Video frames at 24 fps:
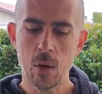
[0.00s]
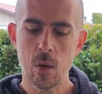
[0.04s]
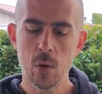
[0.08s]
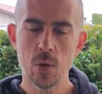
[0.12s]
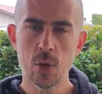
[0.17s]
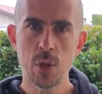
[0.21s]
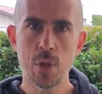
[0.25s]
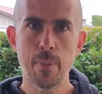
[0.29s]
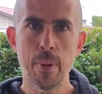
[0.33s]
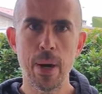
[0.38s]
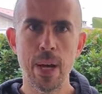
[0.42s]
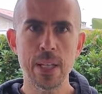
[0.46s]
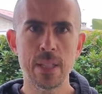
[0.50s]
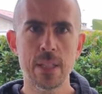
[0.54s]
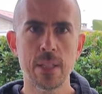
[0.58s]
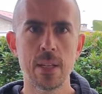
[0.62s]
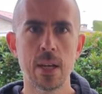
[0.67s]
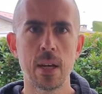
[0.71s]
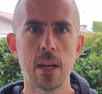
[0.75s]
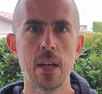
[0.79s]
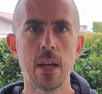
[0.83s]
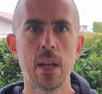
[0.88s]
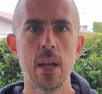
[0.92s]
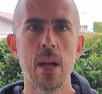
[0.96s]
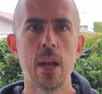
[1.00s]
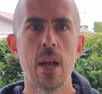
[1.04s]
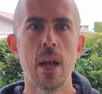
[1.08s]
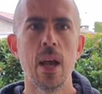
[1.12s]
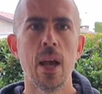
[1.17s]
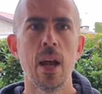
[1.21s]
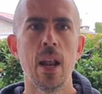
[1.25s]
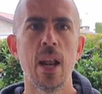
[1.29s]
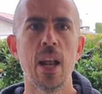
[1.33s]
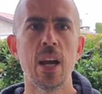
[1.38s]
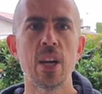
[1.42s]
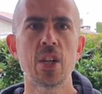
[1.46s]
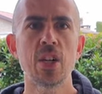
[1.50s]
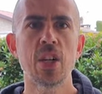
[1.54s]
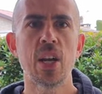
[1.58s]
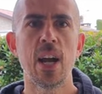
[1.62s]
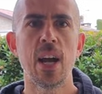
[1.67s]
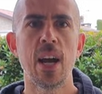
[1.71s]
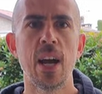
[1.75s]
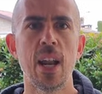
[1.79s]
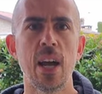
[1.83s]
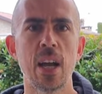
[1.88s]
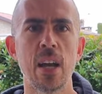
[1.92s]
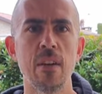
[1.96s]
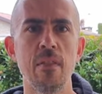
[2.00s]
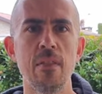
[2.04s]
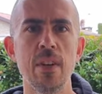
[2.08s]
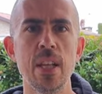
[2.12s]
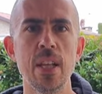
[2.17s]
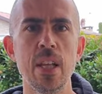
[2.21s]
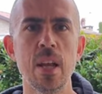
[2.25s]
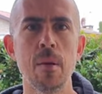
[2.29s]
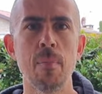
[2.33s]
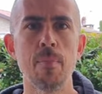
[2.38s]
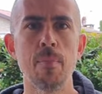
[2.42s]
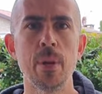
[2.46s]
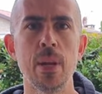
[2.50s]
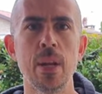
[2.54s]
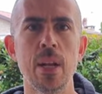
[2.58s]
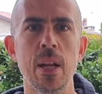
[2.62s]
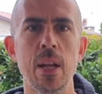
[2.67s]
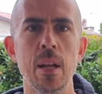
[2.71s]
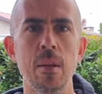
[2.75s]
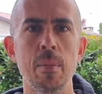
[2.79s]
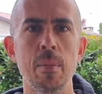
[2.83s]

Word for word: così bassa lascia alla caviglia piena